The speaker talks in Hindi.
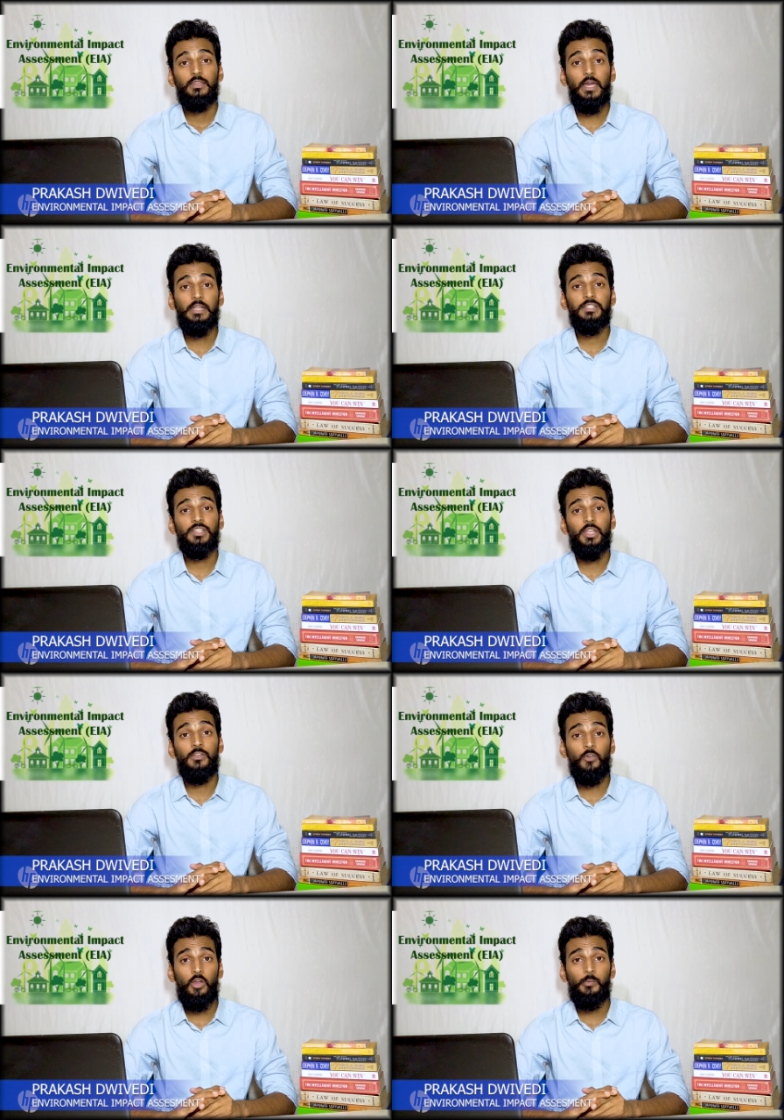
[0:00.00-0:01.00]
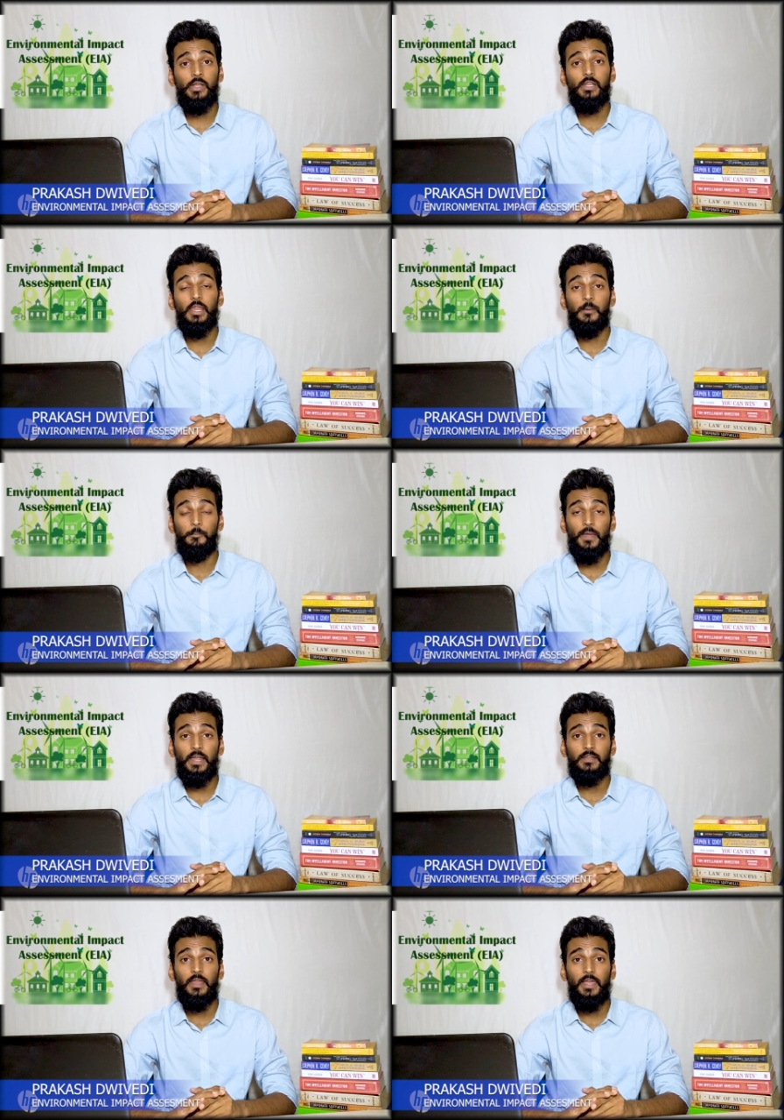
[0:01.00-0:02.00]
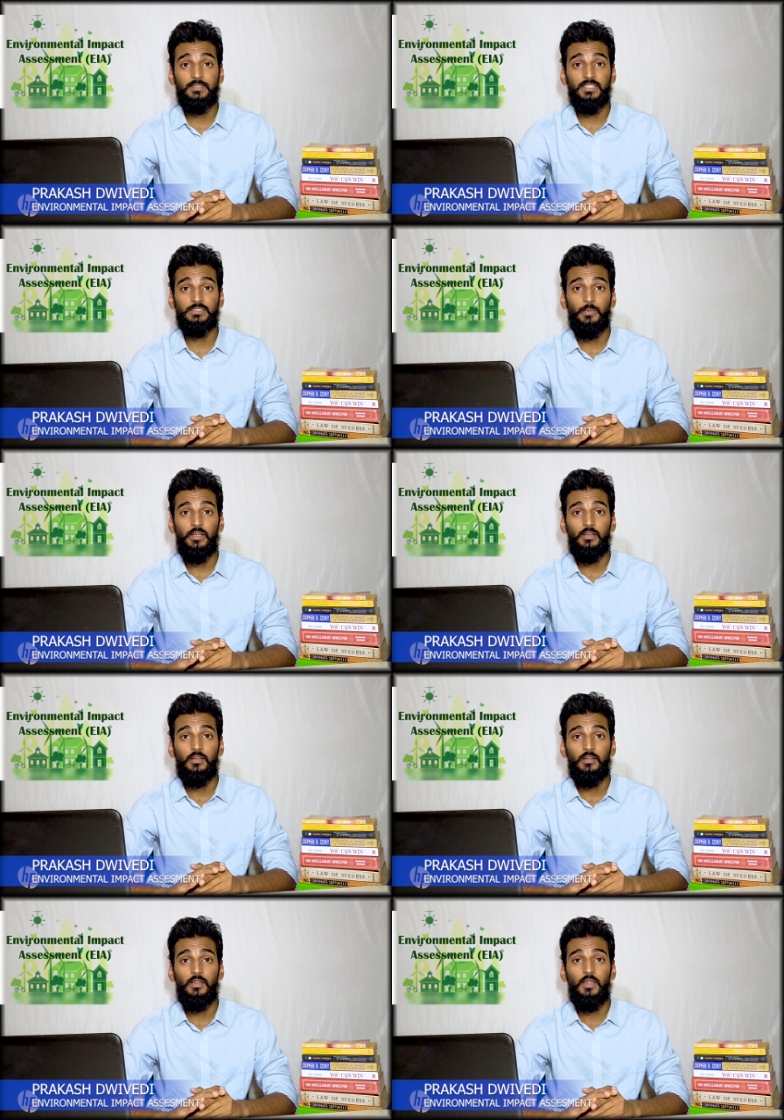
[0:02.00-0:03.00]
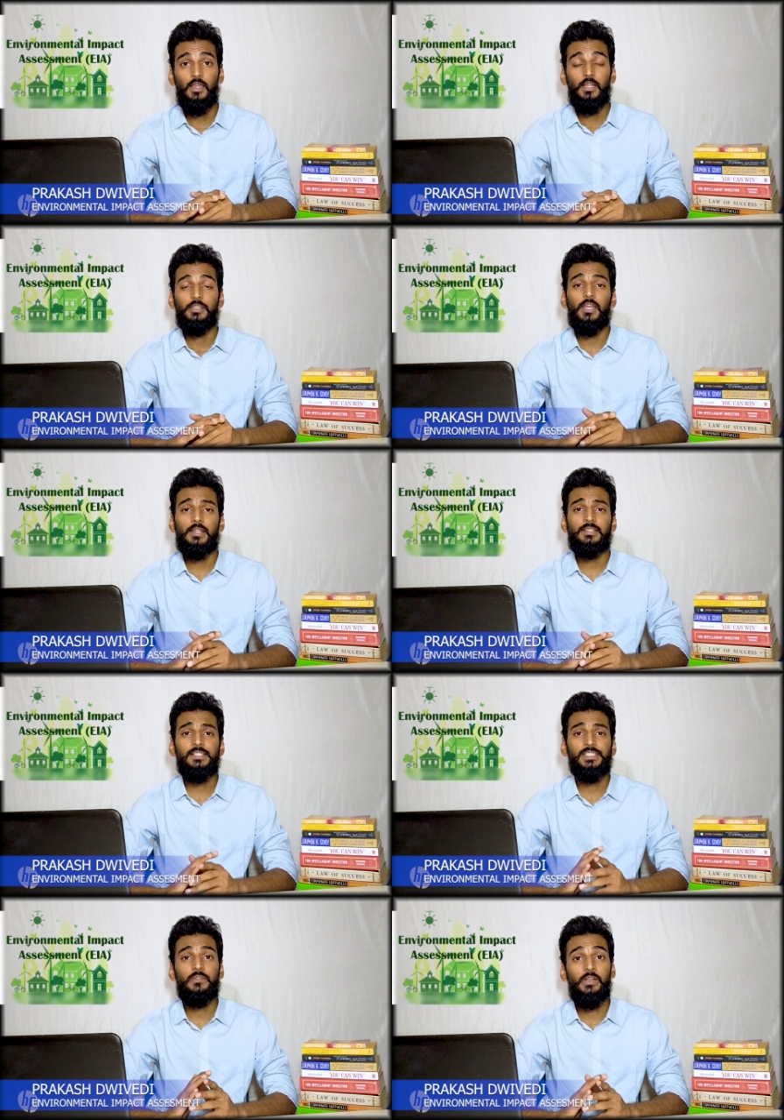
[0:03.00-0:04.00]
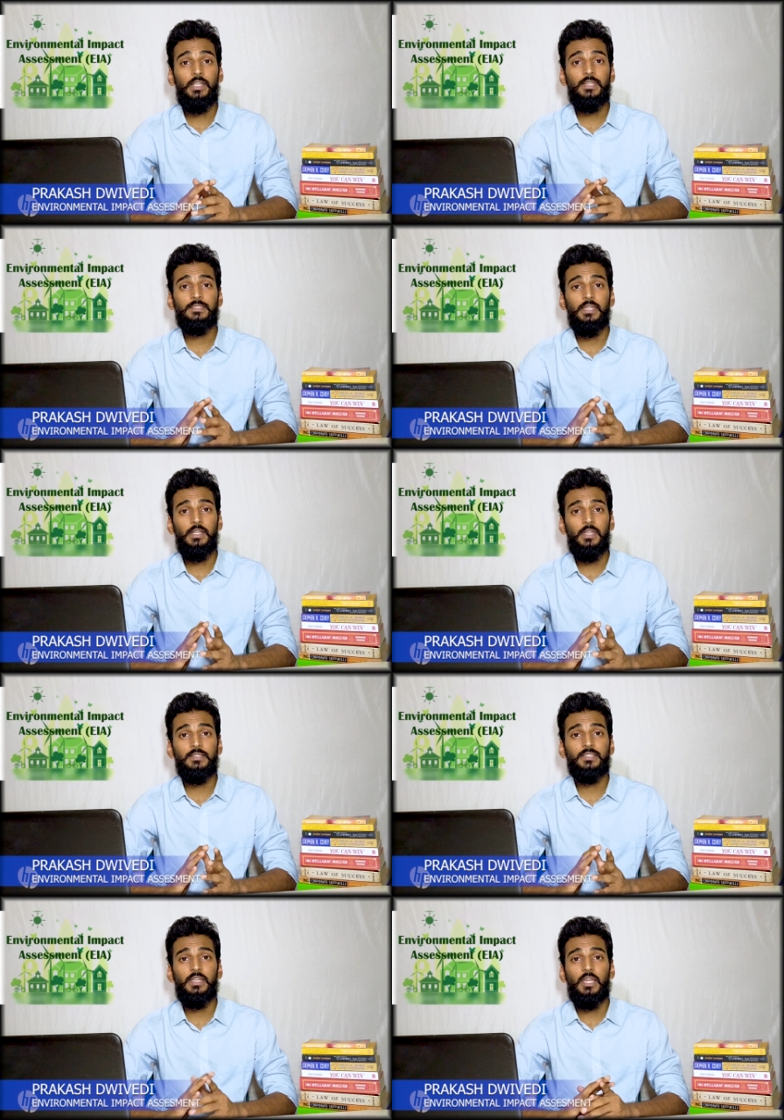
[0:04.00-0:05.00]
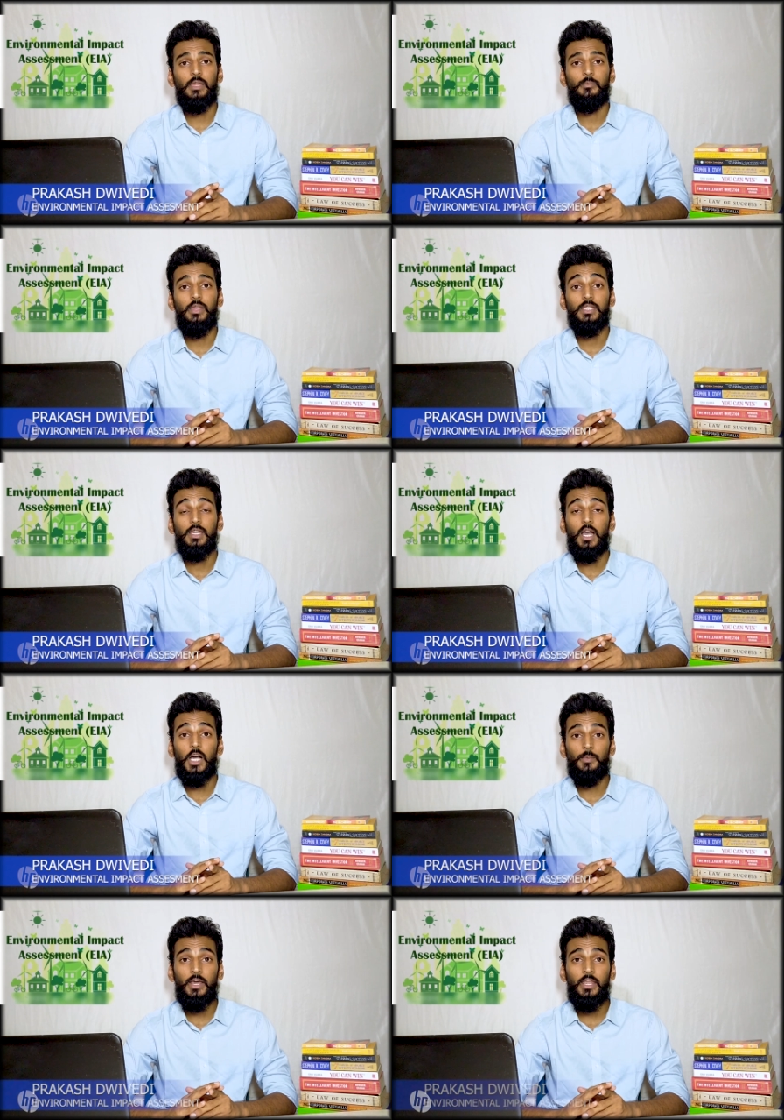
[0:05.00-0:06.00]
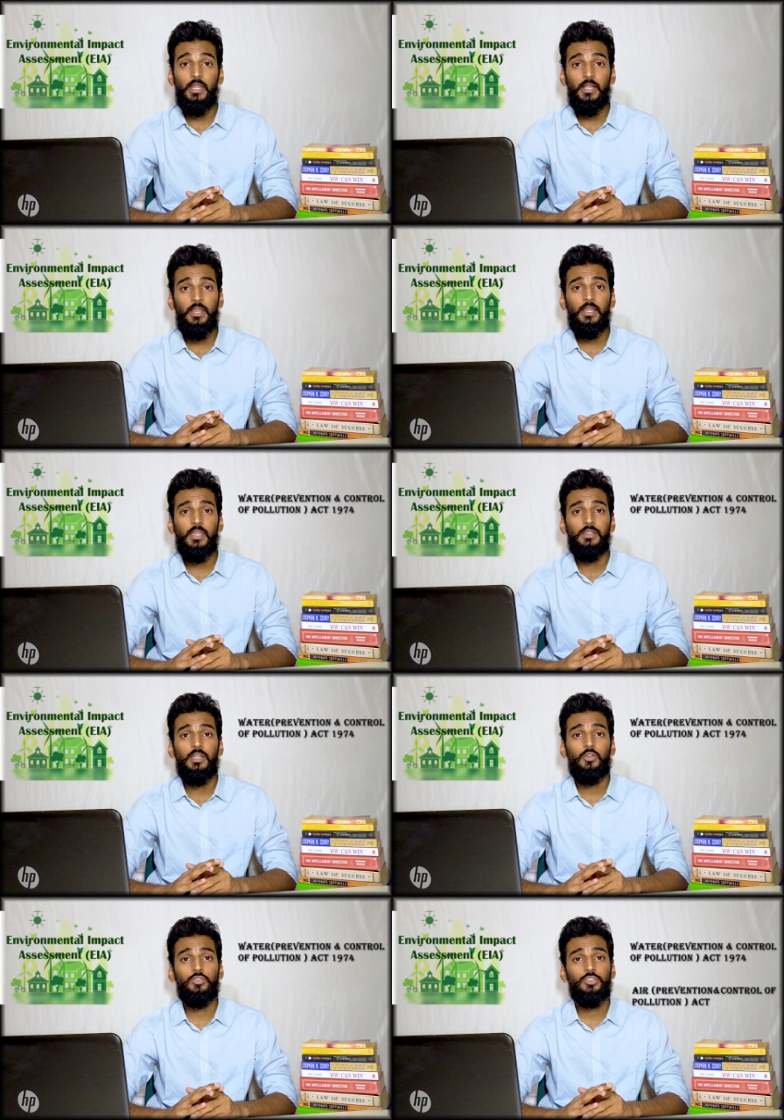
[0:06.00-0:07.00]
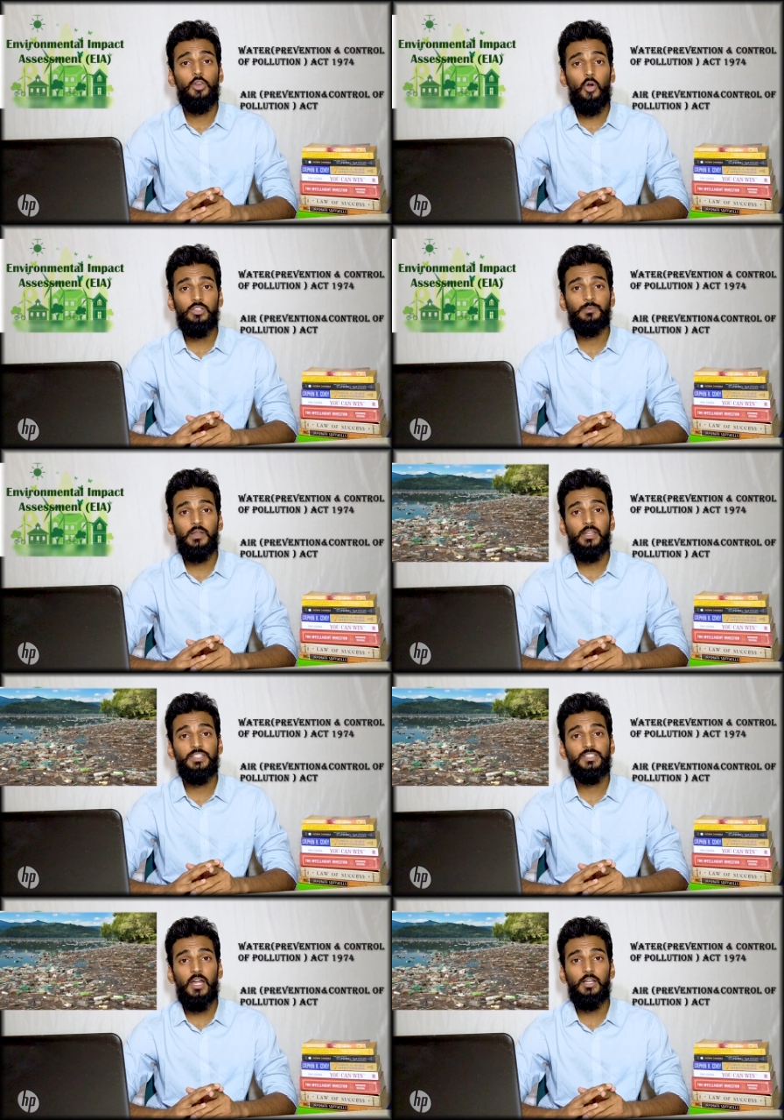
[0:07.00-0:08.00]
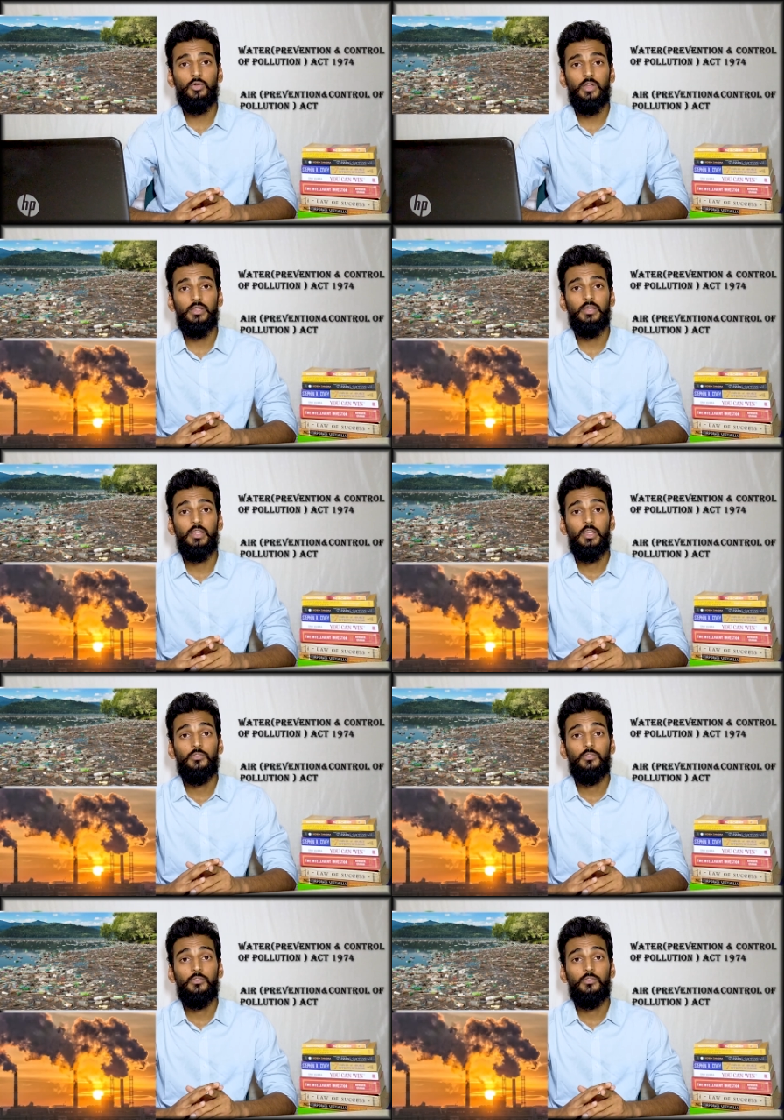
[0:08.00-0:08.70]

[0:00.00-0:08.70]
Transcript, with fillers: दैट इज इन्वायरमेंट इम्पैक्ट असेसमेंट दरअसल सेवेंटीज एटीज के टाइम में हमारे इंडिया के अंदर कुछ लॉस बनना स्टार्ट हो गए थे